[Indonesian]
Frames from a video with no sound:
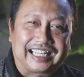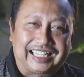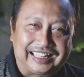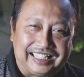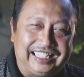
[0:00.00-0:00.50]

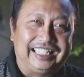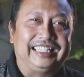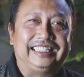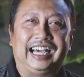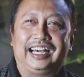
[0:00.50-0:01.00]
gerget
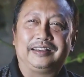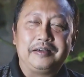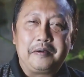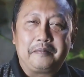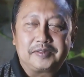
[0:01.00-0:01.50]
ini yang
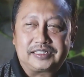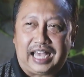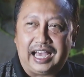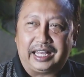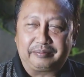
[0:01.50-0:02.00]

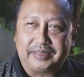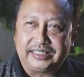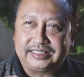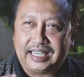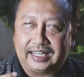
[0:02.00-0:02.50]
sangat
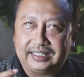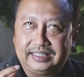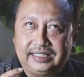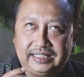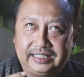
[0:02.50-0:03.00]

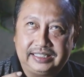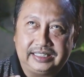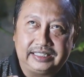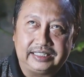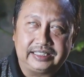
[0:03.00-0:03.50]
menjadi
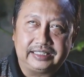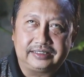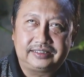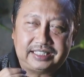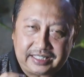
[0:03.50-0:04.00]

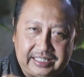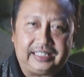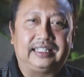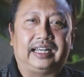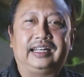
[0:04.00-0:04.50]

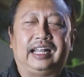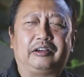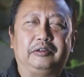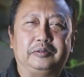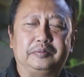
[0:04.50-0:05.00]
ciri dari
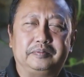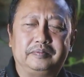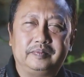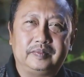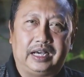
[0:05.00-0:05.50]
lagu
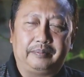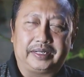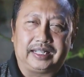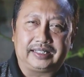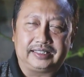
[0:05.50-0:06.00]

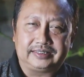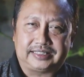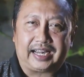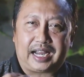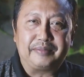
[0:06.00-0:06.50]
apa dari
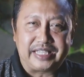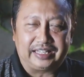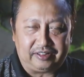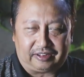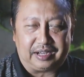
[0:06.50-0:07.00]
cara
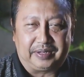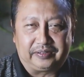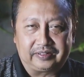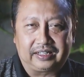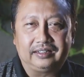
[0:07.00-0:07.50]
menyanyi orang
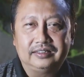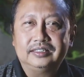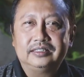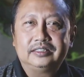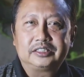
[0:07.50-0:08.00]
Madura.
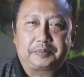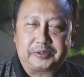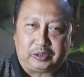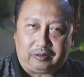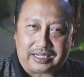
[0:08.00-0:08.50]

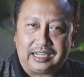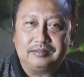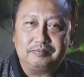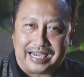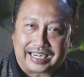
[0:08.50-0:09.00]
Seperti
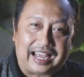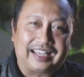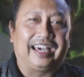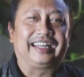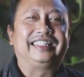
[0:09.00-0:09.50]
orang
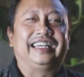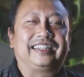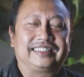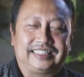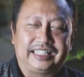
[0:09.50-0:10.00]
marah
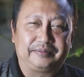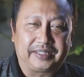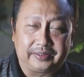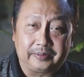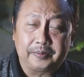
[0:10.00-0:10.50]
akhirnya kesannya
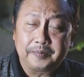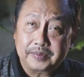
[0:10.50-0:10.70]
begitu.